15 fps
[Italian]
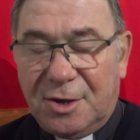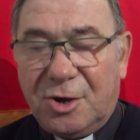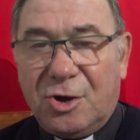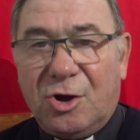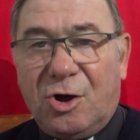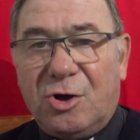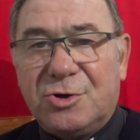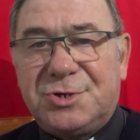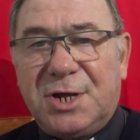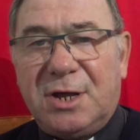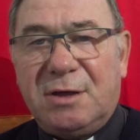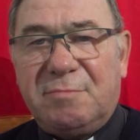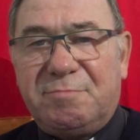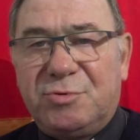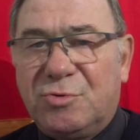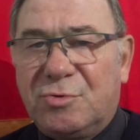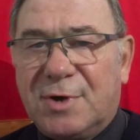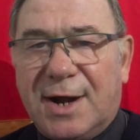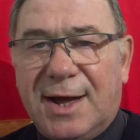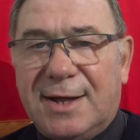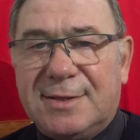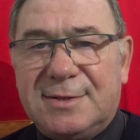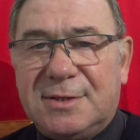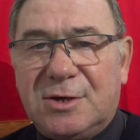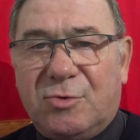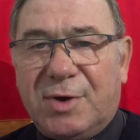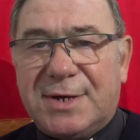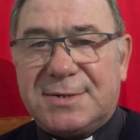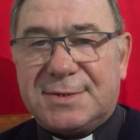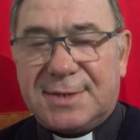cose più grandi di
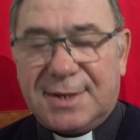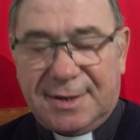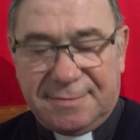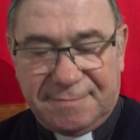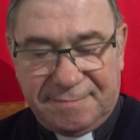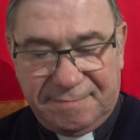queste.